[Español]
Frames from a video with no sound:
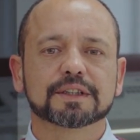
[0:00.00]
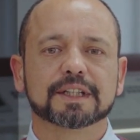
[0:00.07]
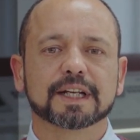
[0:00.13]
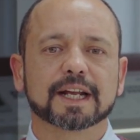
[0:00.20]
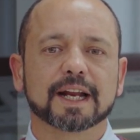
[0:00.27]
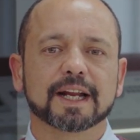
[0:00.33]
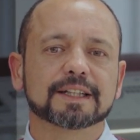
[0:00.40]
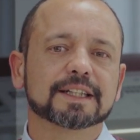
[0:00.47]

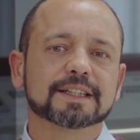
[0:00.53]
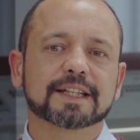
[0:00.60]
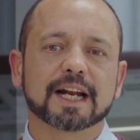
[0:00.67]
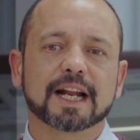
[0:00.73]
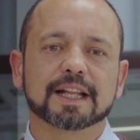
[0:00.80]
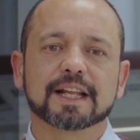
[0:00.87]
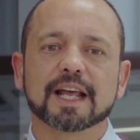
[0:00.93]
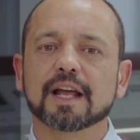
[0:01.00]
si queréis
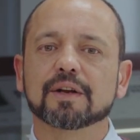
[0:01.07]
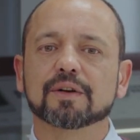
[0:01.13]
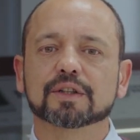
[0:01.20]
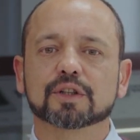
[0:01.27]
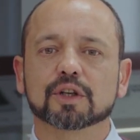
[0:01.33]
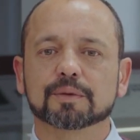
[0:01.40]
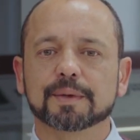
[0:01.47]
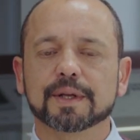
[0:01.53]
estar al día de
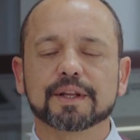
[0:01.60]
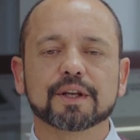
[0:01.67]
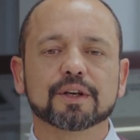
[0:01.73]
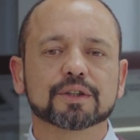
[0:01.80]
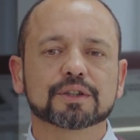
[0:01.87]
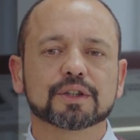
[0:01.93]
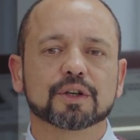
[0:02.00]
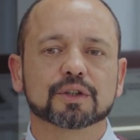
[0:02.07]
nuestros vídeos